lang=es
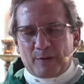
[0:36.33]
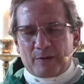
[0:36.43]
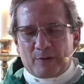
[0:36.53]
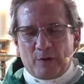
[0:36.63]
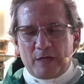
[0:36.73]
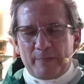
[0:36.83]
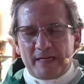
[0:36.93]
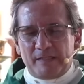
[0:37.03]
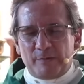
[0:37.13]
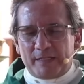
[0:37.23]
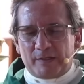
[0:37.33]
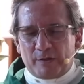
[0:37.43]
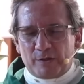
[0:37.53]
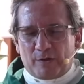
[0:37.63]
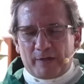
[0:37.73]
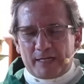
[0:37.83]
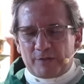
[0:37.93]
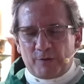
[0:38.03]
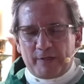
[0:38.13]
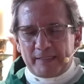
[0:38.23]
colmes nuestros
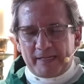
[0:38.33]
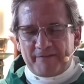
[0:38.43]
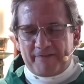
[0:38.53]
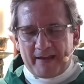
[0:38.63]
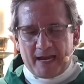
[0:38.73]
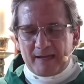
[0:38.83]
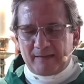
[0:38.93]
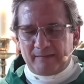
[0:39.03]
corazones de fe.